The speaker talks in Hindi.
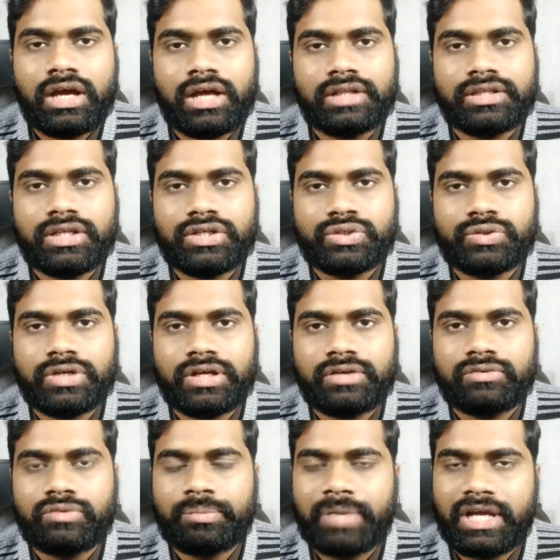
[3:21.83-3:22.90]
अंदर जो है
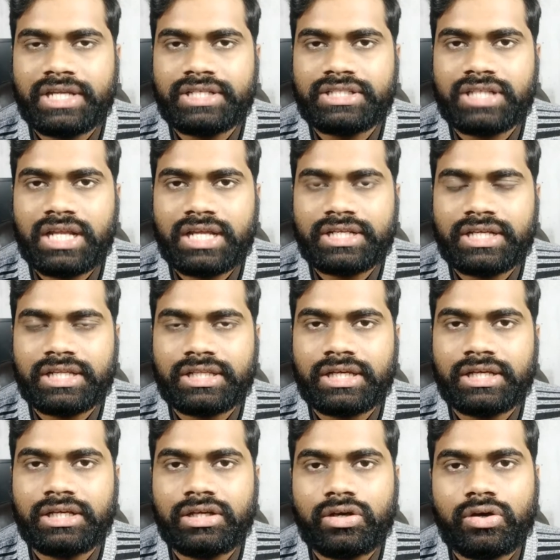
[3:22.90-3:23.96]
वो पानी चला जाता
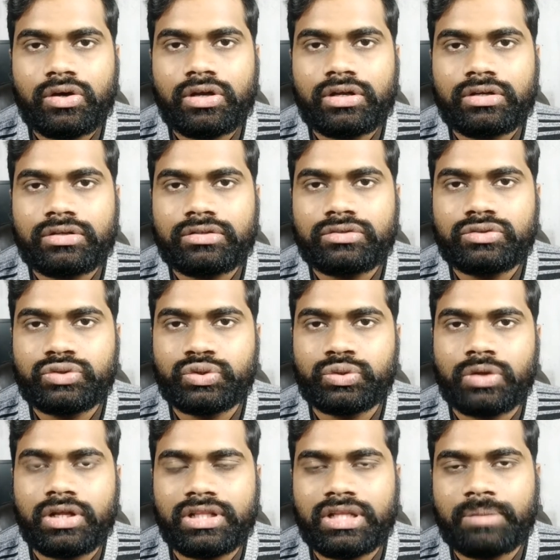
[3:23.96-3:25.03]
है और
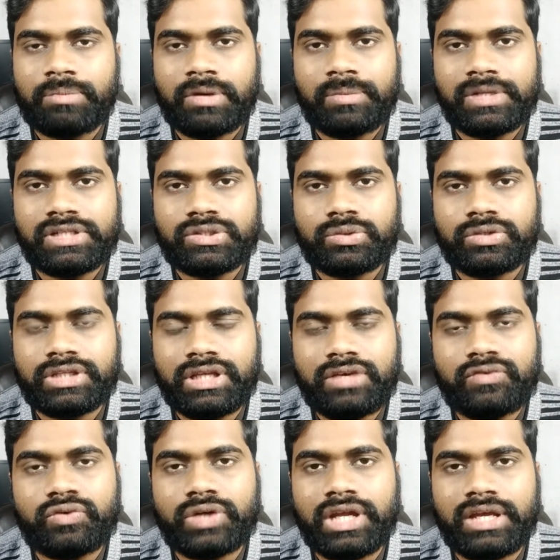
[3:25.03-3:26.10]
जो अंदर बबल्स होते हैं
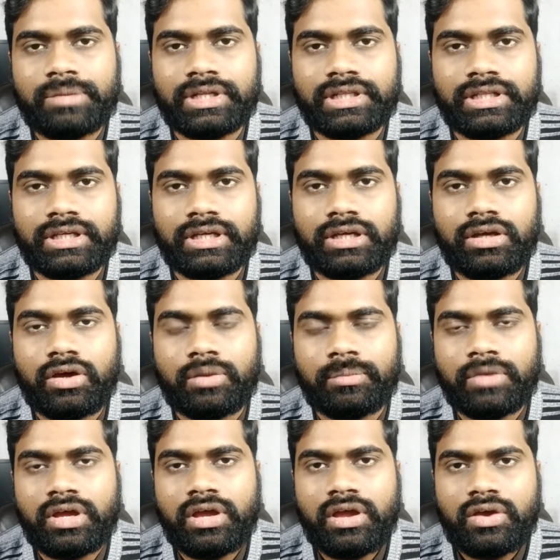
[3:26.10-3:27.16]
वो नहीं बनते हैं
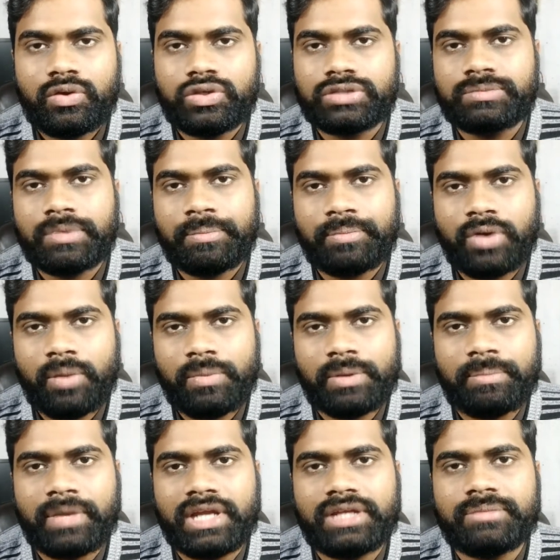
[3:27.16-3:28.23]
और उसमें प्रॉपर
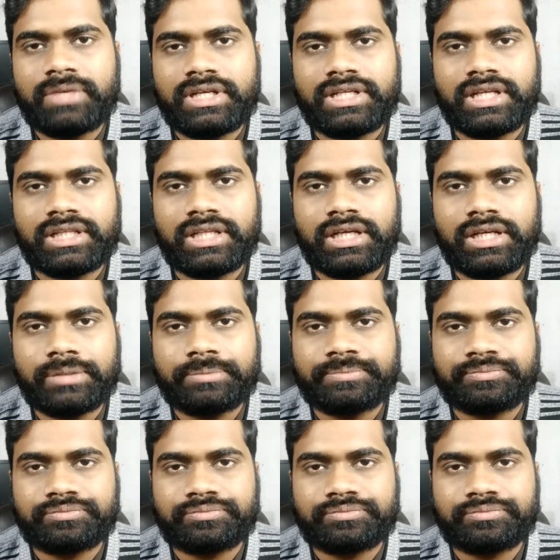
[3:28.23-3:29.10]
पानी भर जाता है